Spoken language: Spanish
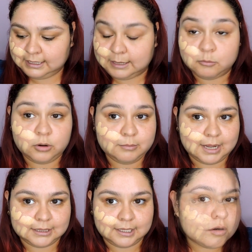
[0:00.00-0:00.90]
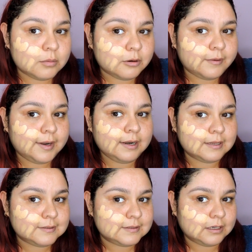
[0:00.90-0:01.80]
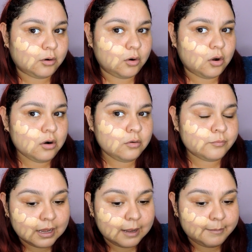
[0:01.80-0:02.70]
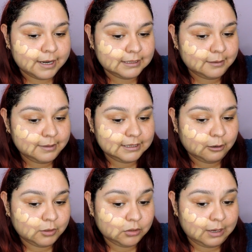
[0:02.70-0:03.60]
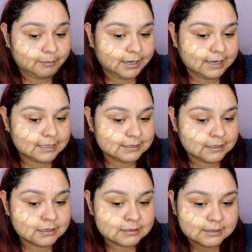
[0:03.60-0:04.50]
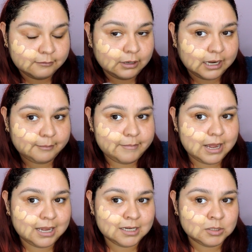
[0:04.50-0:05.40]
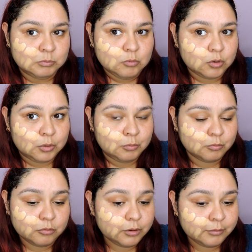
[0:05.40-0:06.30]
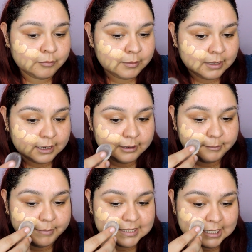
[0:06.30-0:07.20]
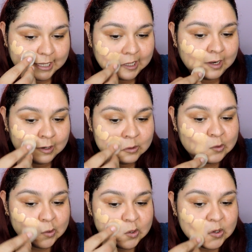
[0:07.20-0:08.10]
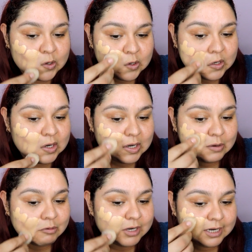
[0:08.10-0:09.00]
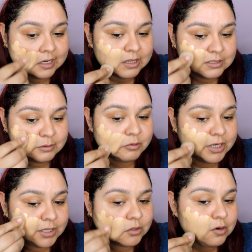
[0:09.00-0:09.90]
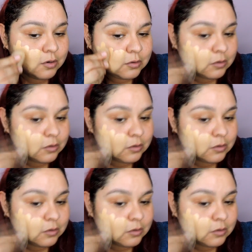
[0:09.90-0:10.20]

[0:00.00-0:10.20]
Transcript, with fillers: y muy mate. Como ven, así es el color. Aparentemente cuando la aplicas se ve una capa muy, muy eh, pesada. Y lo voy a ir distribuyendo